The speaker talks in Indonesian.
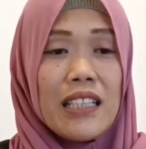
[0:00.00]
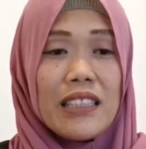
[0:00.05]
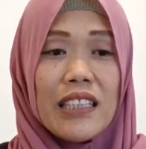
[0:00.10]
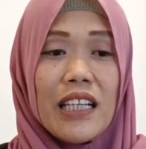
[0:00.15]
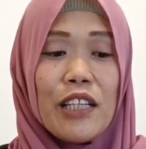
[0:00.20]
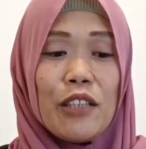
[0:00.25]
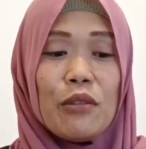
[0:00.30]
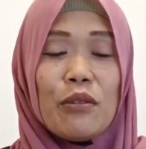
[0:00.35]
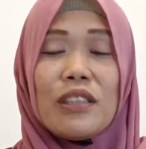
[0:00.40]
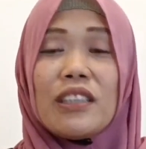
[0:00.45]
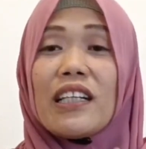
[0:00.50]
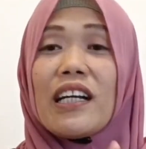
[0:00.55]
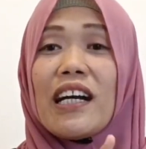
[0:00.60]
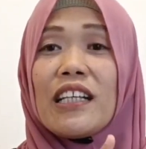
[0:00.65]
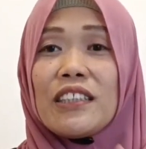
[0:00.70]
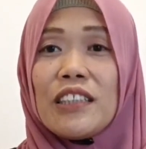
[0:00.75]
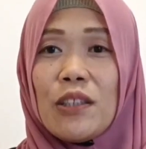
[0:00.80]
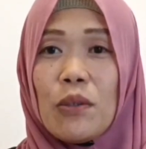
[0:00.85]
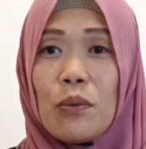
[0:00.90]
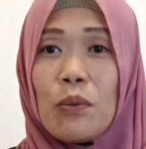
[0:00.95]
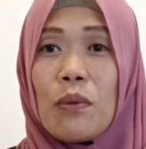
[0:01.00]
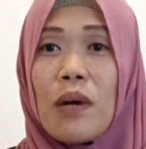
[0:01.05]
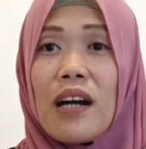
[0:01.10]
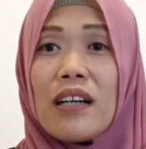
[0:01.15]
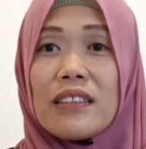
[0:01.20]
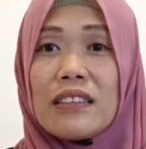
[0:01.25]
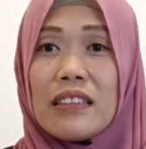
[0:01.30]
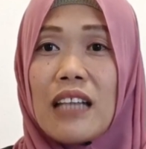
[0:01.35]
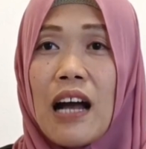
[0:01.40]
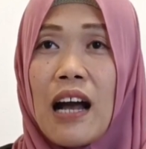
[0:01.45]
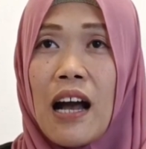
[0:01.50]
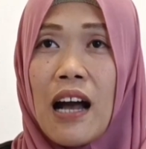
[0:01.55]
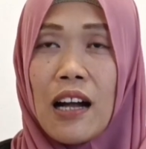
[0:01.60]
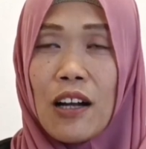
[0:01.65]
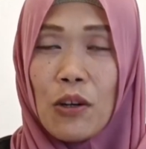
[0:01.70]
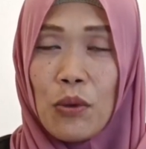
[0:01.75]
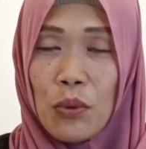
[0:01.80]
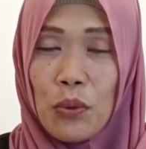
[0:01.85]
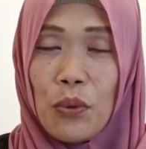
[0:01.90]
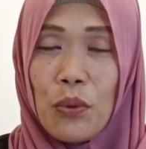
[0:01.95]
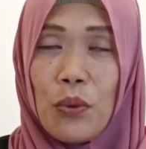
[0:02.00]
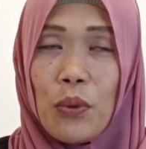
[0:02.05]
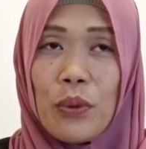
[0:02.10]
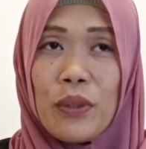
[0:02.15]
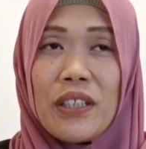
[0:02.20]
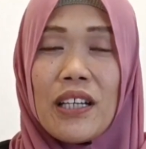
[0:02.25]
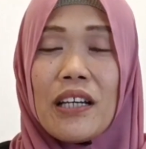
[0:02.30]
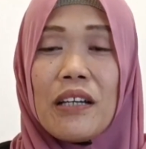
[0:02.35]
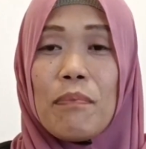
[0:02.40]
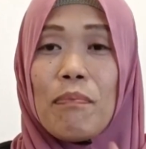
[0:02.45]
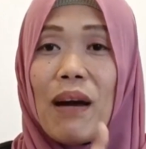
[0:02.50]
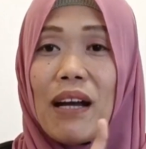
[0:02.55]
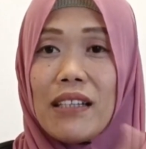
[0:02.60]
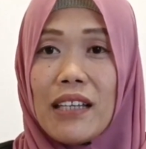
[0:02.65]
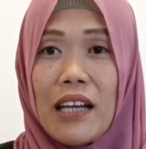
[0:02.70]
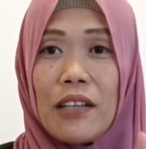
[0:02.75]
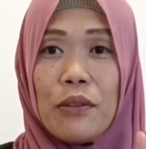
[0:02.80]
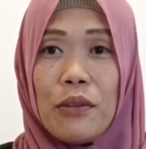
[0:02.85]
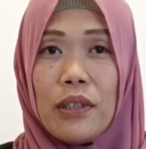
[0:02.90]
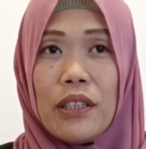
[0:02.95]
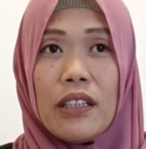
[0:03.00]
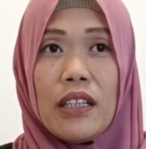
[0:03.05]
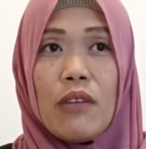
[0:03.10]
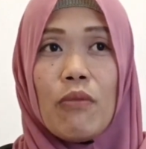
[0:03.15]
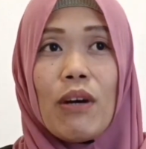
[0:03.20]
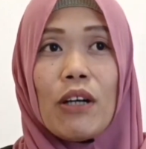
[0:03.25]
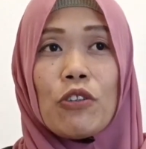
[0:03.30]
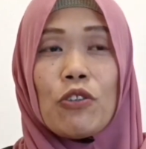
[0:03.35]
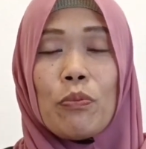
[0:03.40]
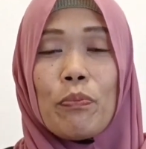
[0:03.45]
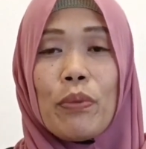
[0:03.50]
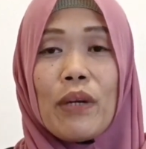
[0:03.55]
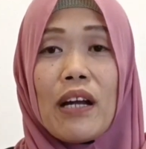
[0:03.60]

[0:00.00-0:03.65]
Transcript: saya itu dikasih uang saku dari Pak Yayu ini waktu